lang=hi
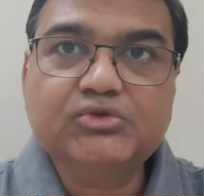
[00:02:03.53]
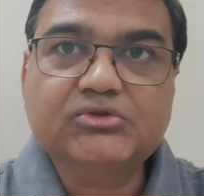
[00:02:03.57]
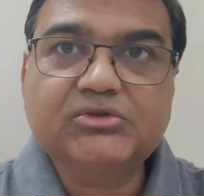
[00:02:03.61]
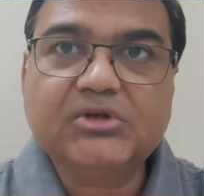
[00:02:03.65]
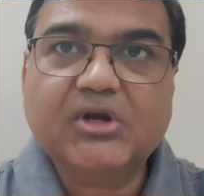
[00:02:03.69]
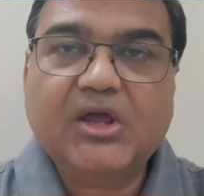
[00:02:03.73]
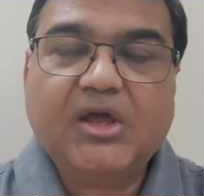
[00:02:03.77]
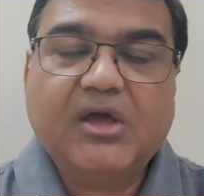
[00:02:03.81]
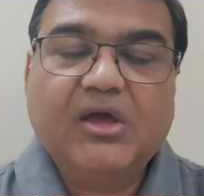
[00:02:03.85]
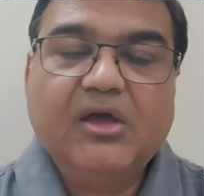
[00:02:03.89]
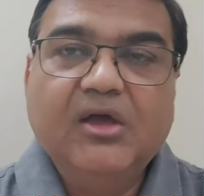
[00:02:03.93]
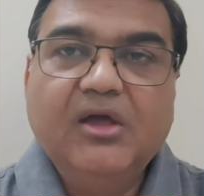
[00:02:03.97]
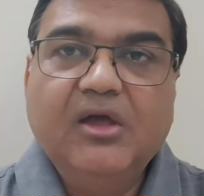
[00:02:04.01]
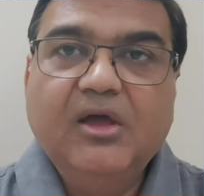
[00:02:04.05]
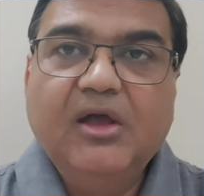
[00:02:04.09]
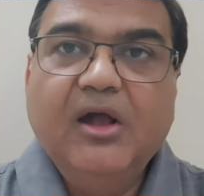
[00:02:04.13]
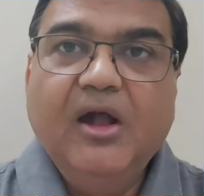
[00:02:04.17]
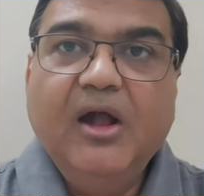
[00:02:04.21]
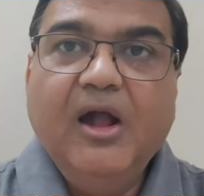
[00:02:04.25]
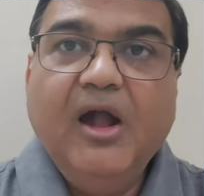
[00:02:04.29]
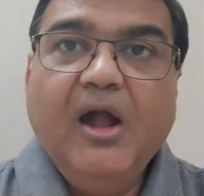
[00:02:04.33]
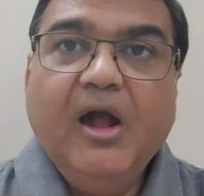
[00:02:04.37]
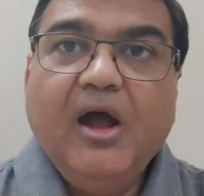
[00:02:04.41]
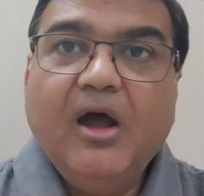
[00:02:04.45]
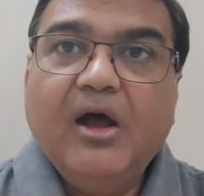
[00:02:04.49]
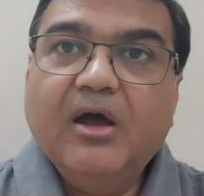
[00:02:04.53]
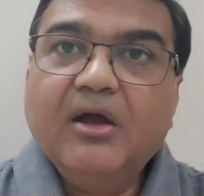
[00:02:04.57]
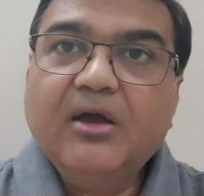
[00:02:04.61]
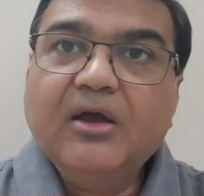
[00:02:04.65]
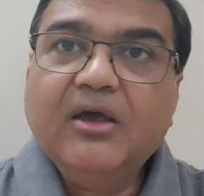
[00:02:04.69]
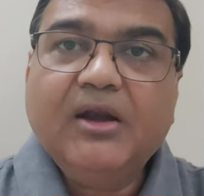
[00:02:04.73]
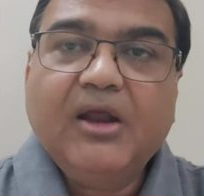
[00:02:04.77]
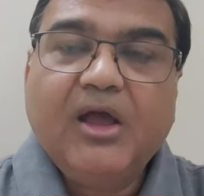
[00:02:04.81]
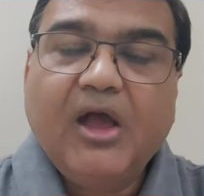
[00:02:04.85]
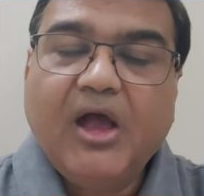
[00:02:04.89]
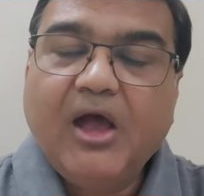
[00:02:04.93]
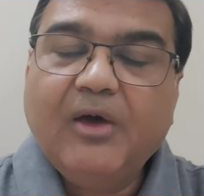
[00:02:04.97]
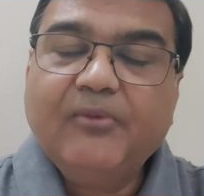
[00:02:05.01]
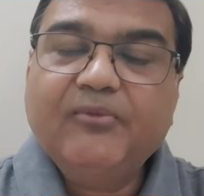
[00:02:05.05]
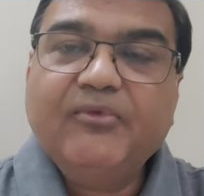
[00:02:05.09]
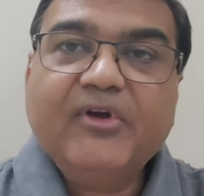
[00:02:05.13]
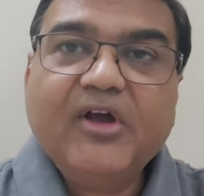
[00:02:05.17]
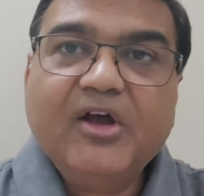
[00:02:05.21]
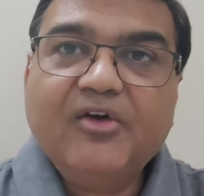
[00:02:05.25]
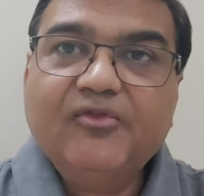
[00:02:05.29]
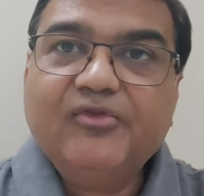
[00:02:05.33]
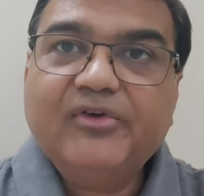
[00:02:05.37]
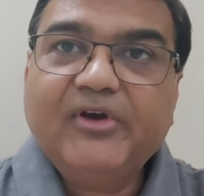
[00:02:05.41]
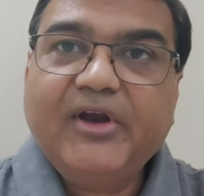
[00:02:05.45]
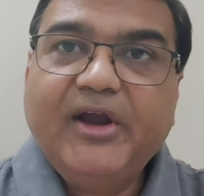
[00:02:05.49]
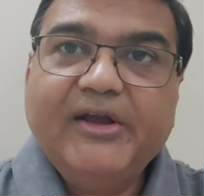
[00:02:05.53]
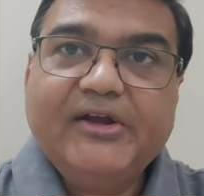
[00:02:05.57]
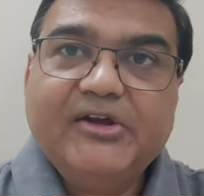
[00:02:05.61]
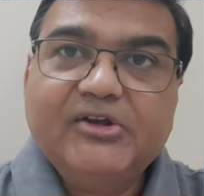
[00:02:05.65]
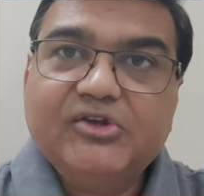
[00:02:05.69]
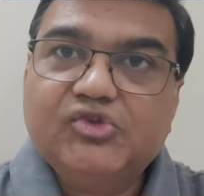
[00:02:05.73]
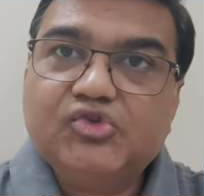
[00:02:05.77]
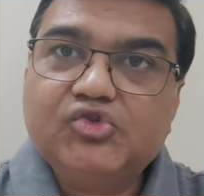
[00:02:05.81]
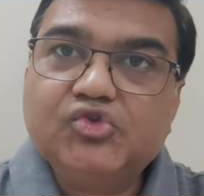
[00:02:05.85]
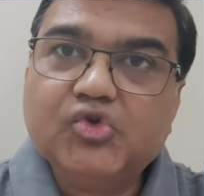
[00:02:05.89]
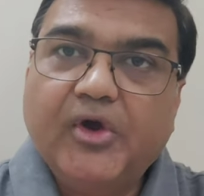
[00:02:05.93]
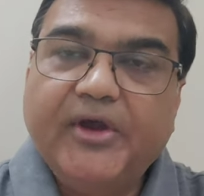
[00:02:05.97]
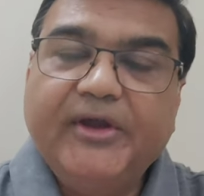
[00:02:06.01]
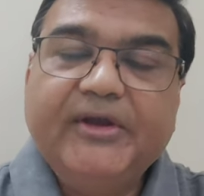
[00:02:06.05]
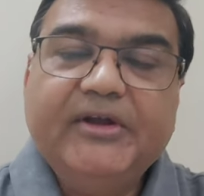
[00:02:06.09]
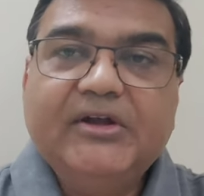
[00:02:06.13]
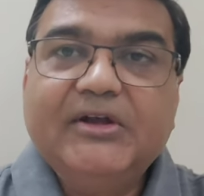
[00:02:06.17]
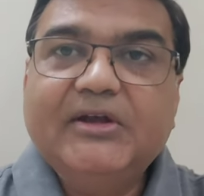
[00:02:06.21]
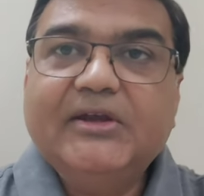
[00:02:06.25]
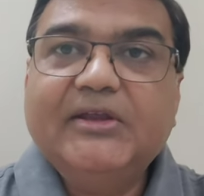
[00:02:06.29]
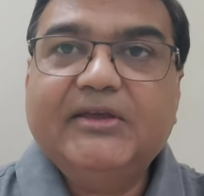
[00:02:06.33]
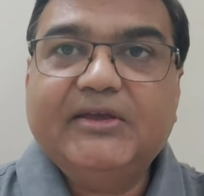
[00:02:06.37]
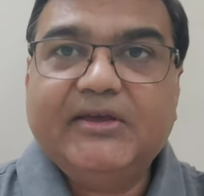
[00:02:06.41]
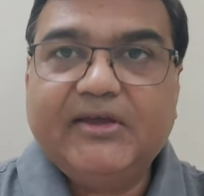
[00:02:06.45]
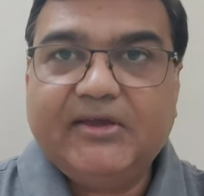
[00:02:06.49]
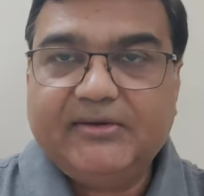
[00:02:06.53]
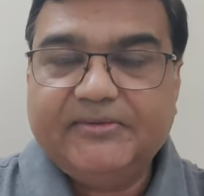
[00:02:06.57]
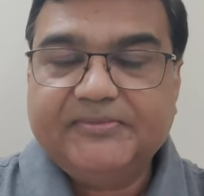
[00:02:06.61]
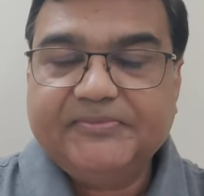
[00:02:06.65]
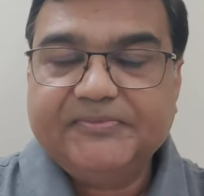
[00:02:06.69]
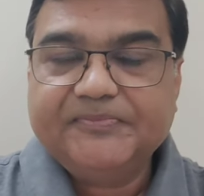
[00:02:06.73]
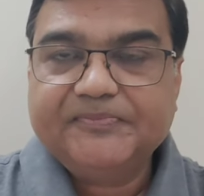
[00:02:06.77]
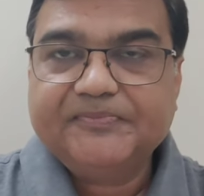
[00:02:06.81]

दूसरा अगर आपका फ्लैट ज्वाइंटली है